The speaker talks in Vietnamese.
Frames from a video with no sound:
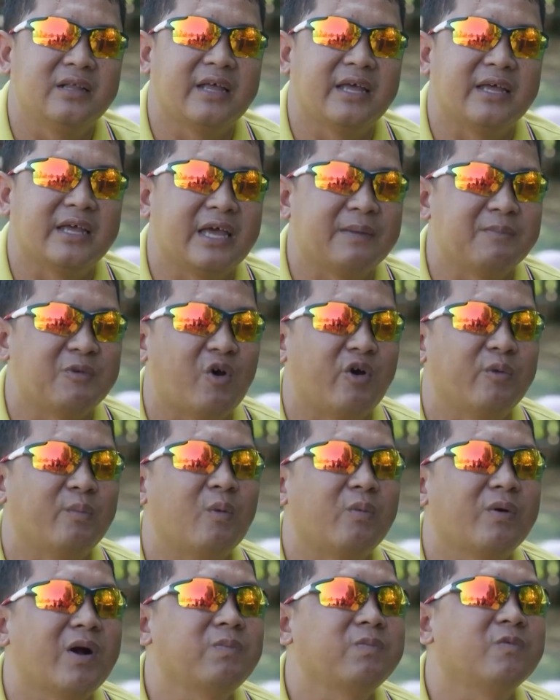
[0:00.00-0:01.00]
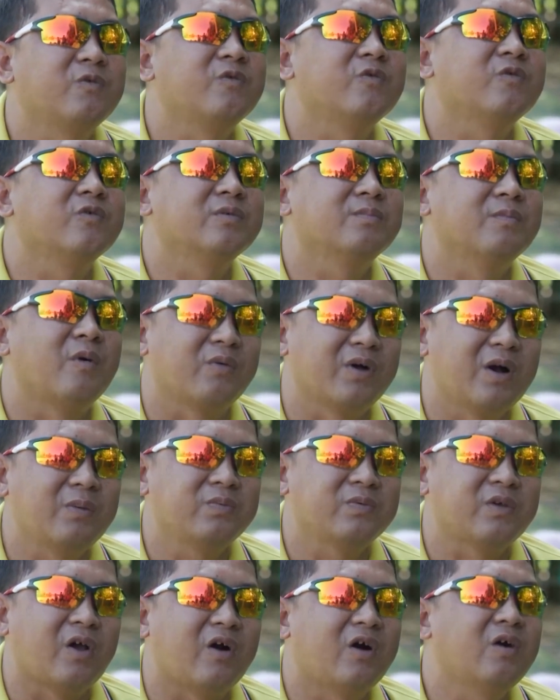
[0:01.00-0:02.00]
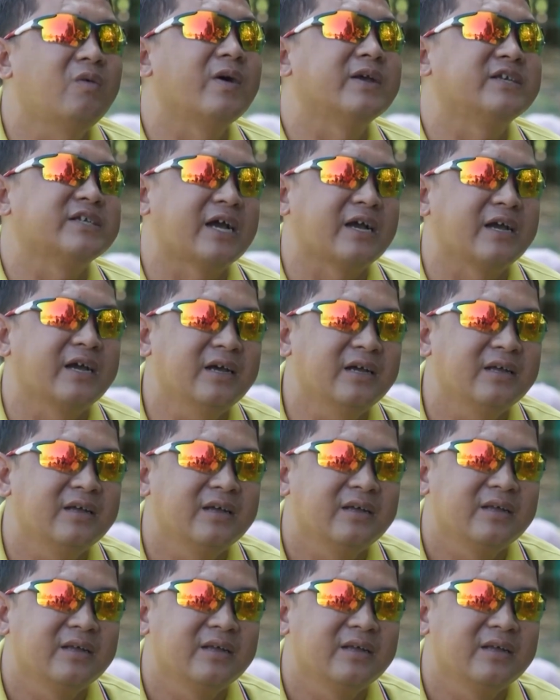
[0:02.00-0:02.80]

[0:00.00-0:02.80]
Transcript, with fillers: Lên đây các em ngồi một góc nhỏ ngoài sân á,